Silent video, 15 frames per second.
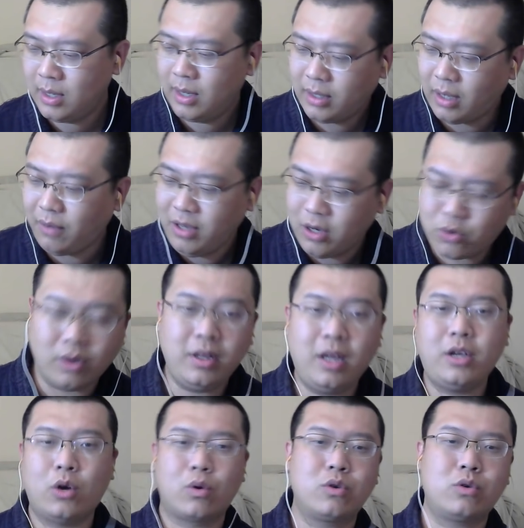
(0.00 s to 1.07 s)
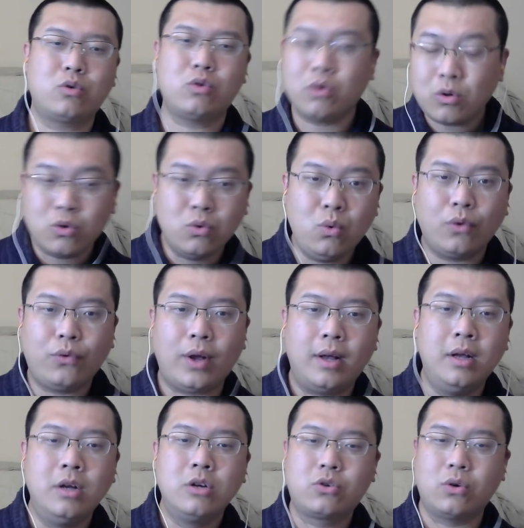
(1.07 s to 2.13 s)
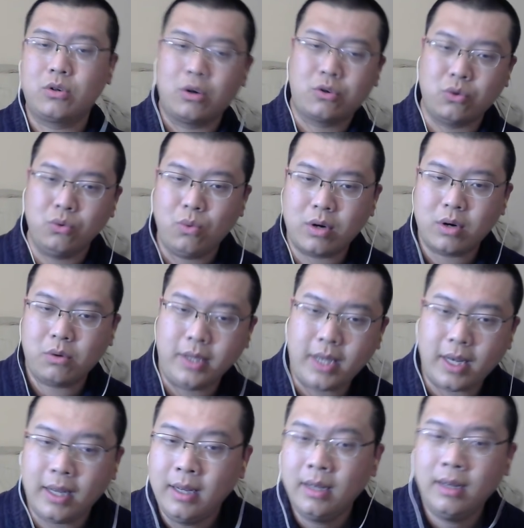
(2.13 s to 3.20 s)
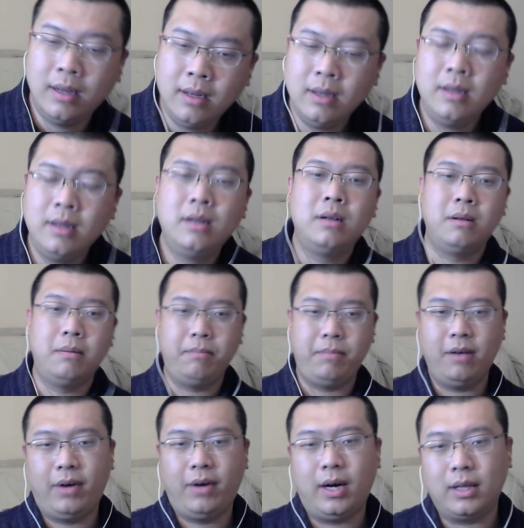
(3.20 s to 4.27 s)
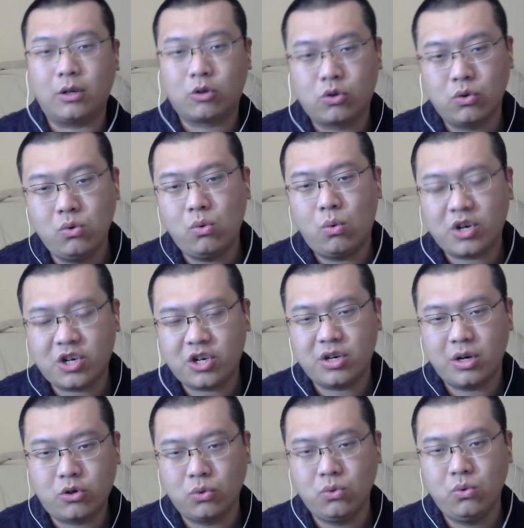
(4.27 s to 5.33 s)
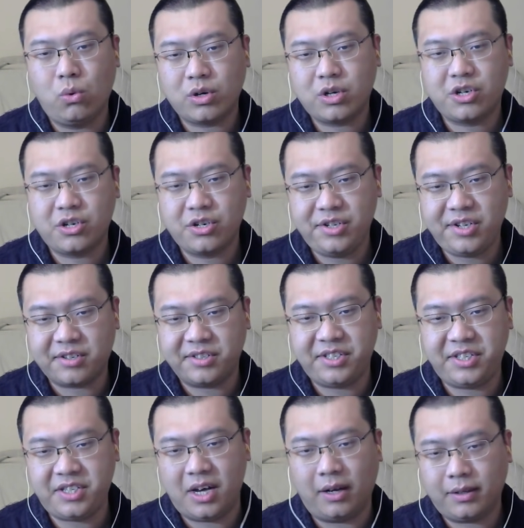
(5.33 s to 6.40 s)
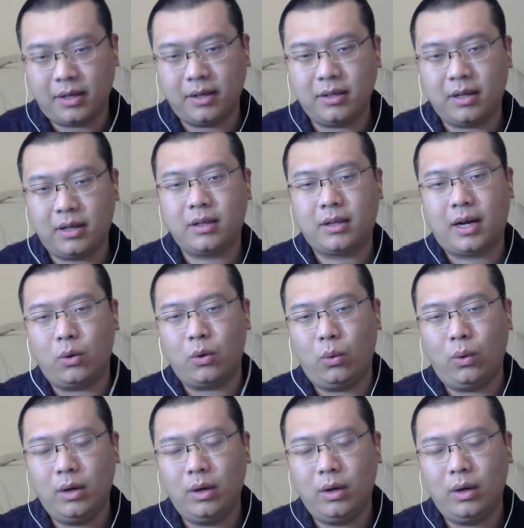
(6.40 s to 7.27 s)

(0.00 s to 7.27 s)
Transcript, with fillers: 那你说，那有人说，说中国算中中国这国家？别忘了，中国是中国是世界上响当当的大国。